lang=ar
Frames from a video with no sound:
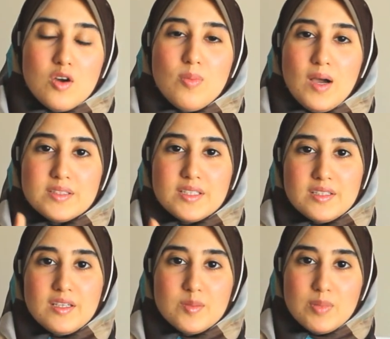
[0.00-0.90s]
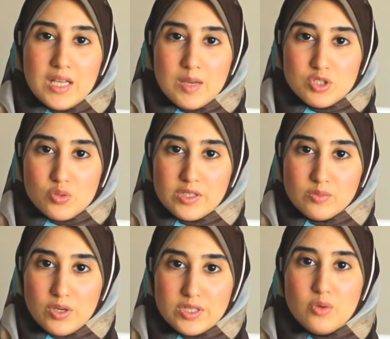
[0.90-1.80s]
وبعد كده نبلها
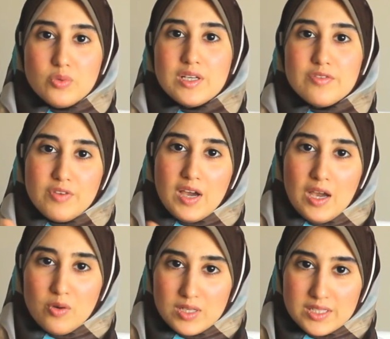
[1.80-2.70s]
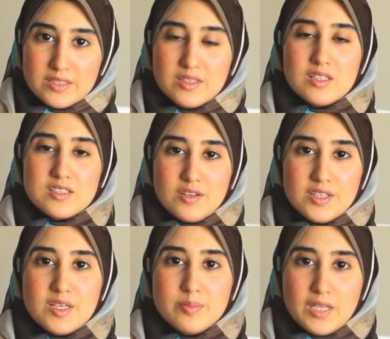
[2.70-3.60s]
بشوية مية ونلفها حوالين
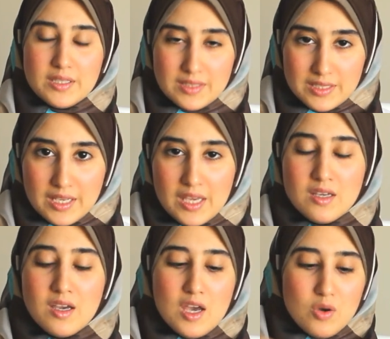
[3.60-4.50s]
الصينية بتاعت الكيك